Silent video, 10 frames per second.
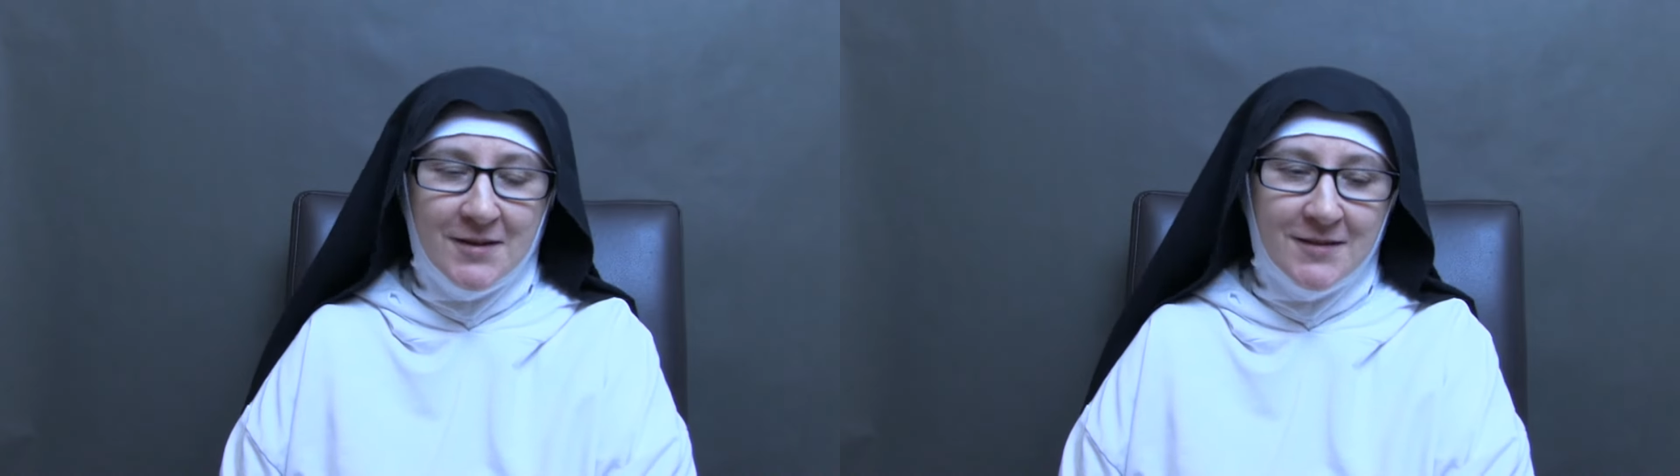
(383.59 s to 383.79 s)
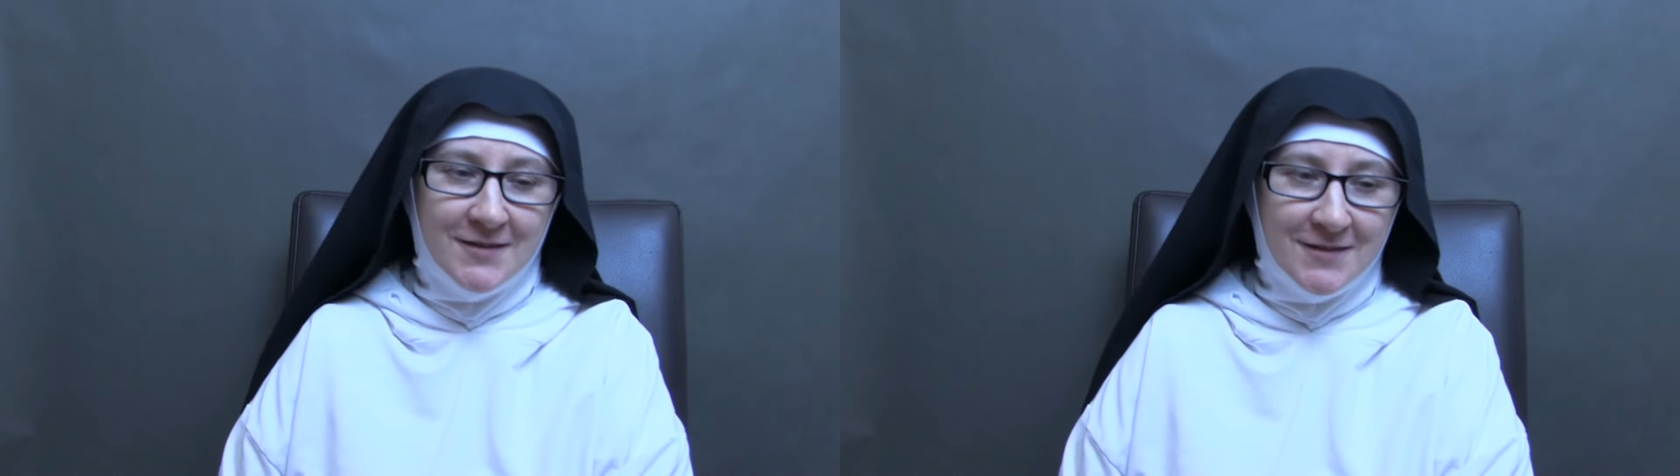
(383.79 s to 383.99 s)

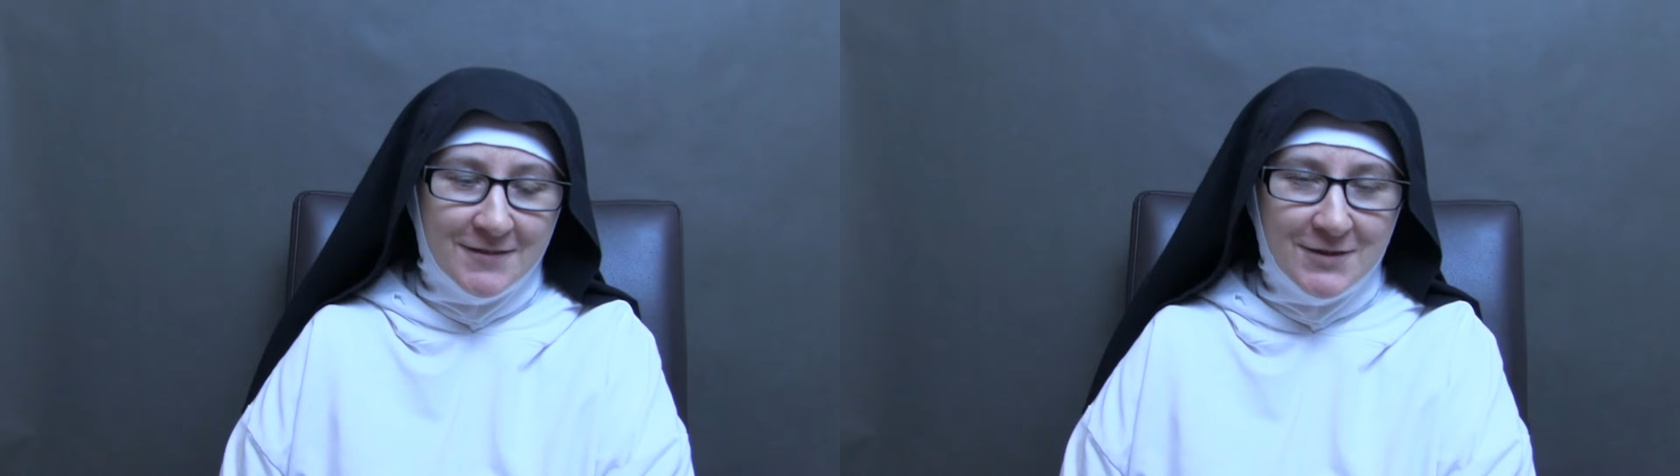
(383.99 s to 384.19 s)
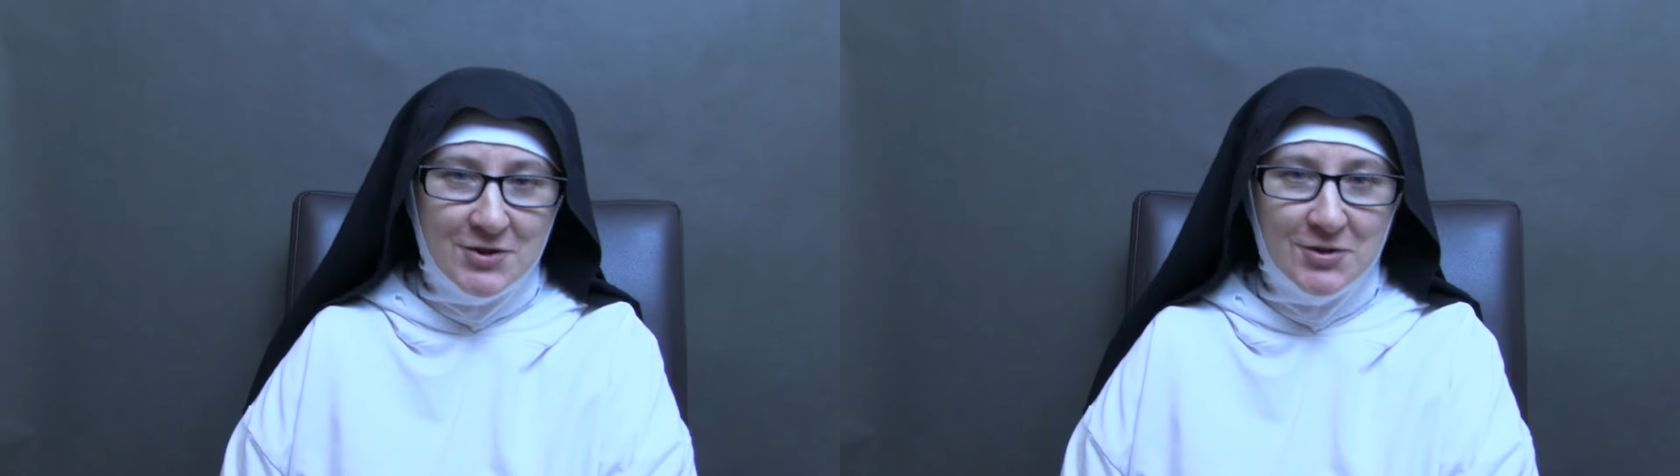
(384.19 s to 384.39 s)

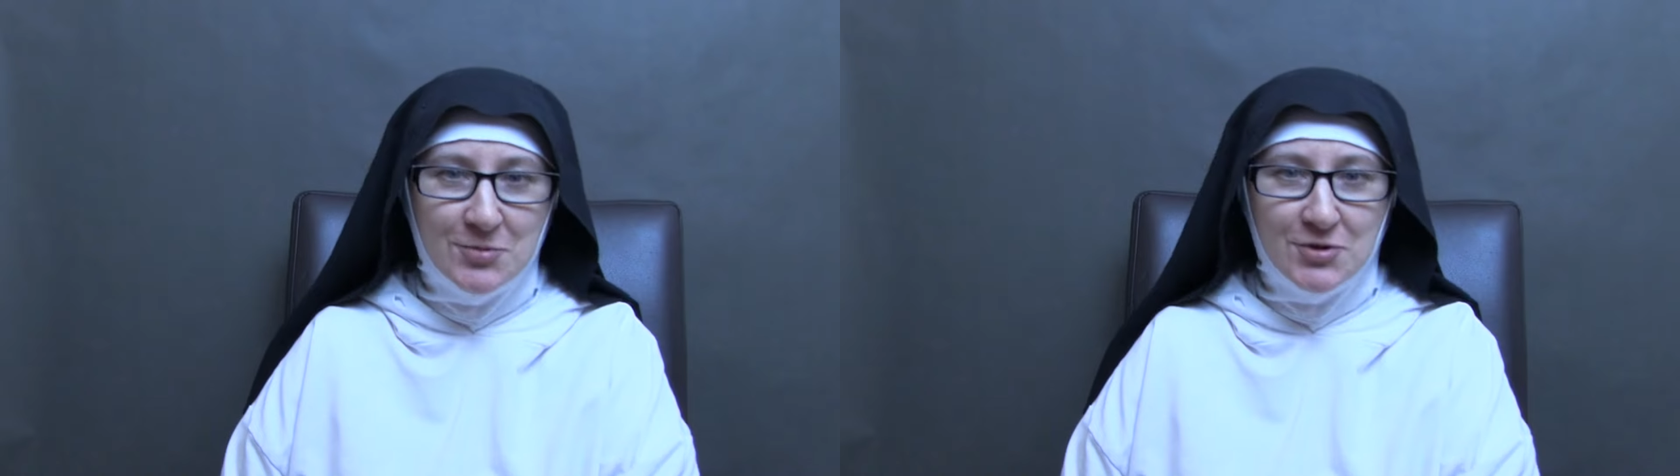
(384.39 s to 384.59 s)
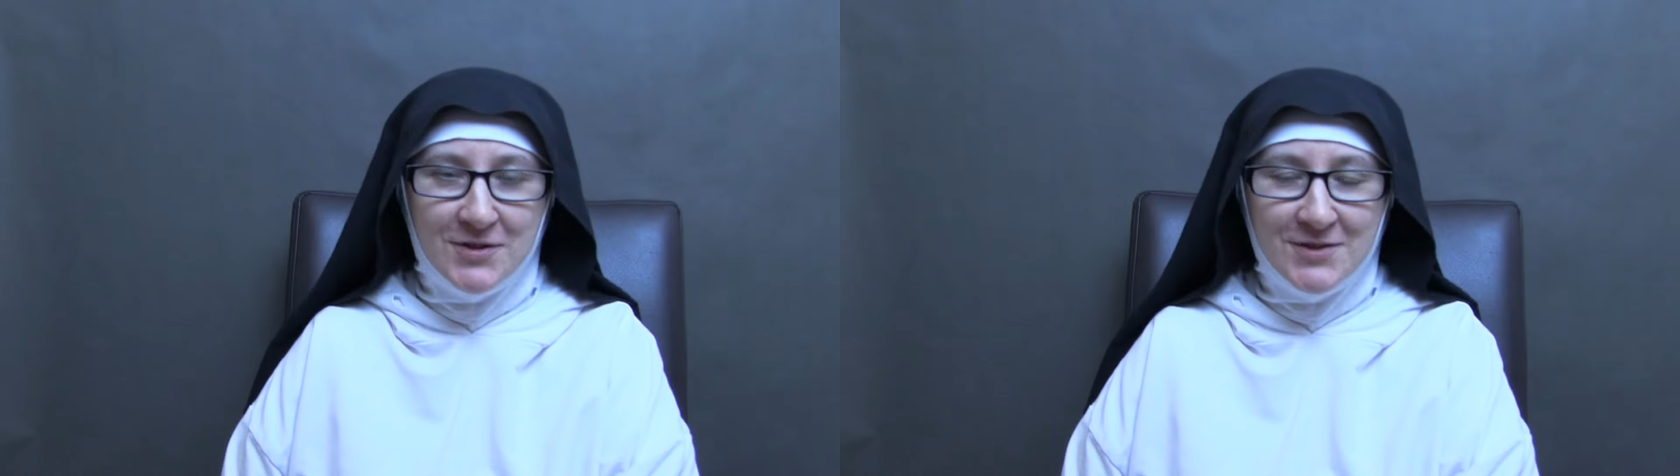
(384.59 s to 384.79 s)
E, jeśli
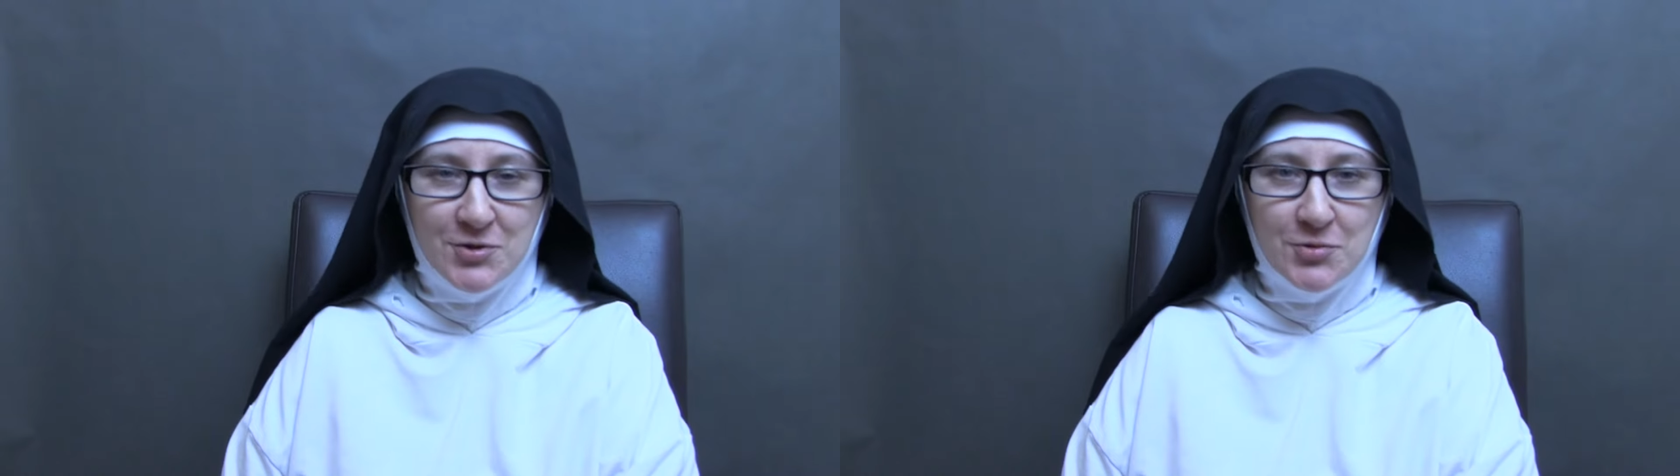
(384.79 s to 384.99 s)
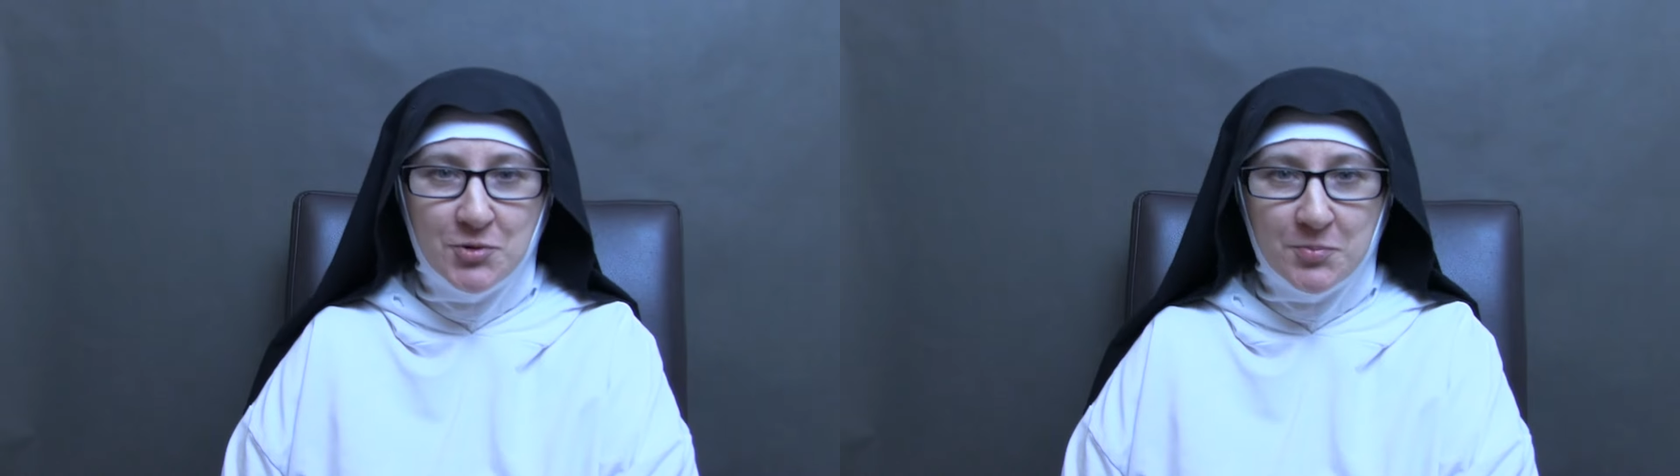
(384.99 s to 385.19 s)
by trzeba
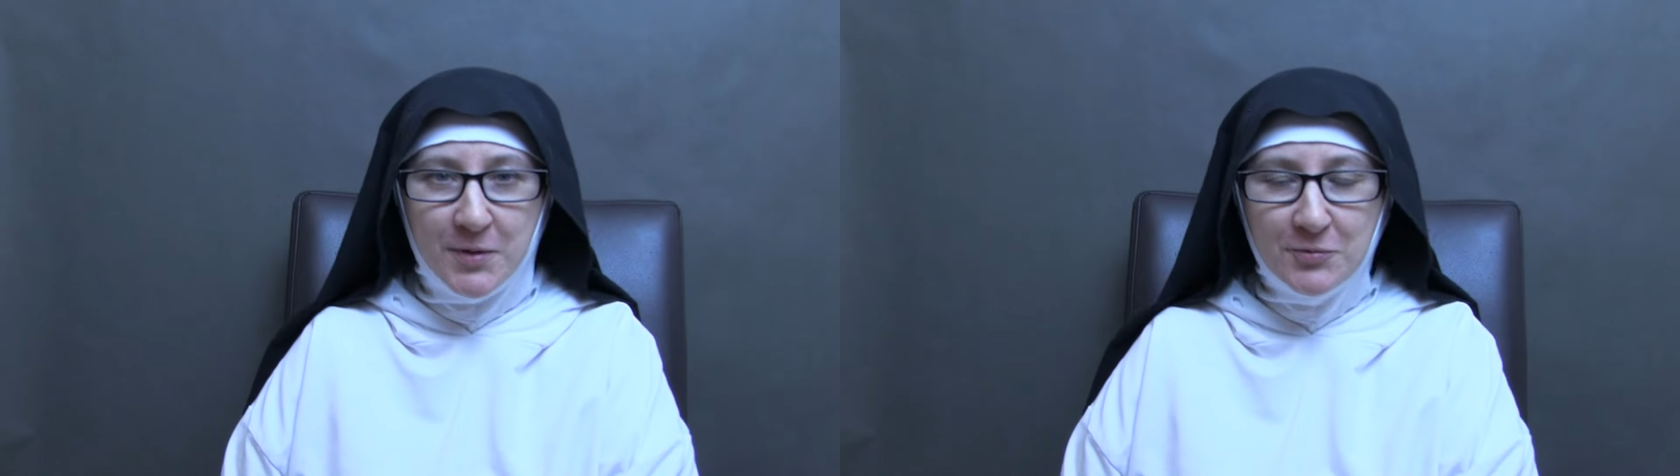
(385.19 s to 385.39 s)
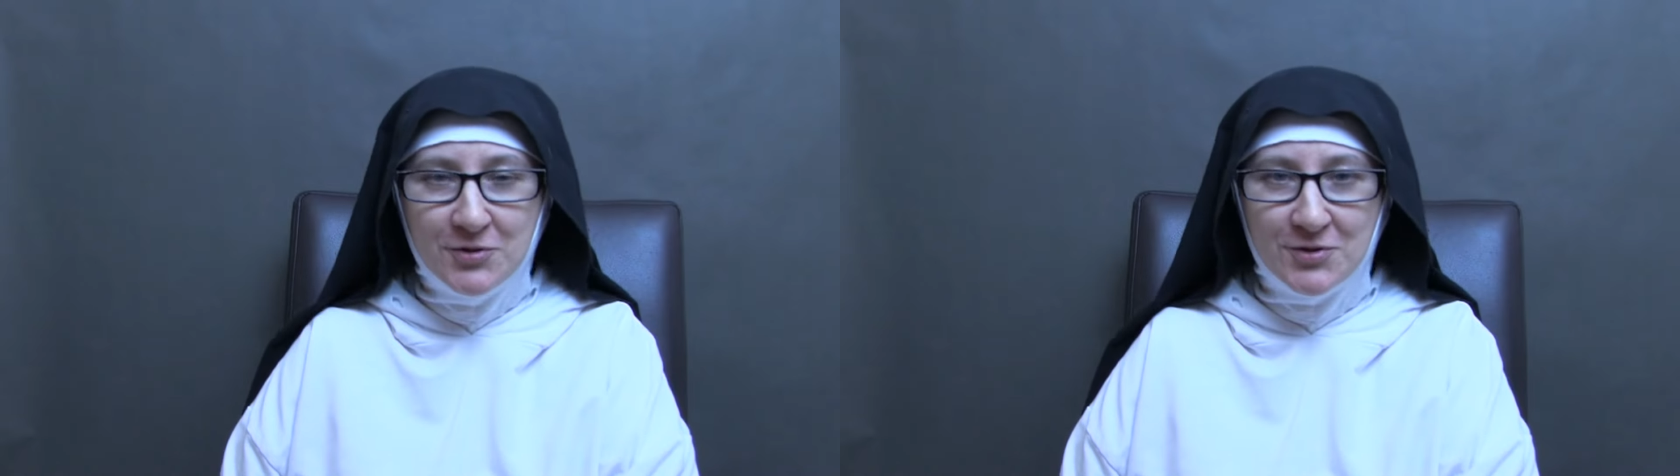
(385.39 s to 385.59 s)
coś
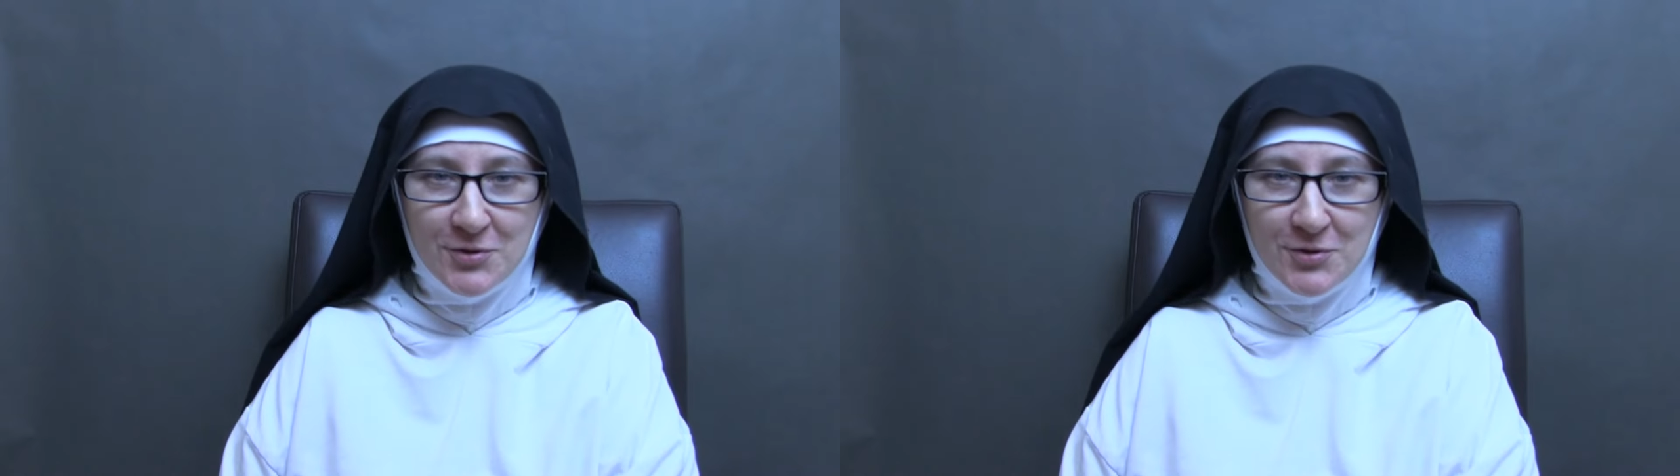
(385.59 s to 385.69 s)
uzupełnić,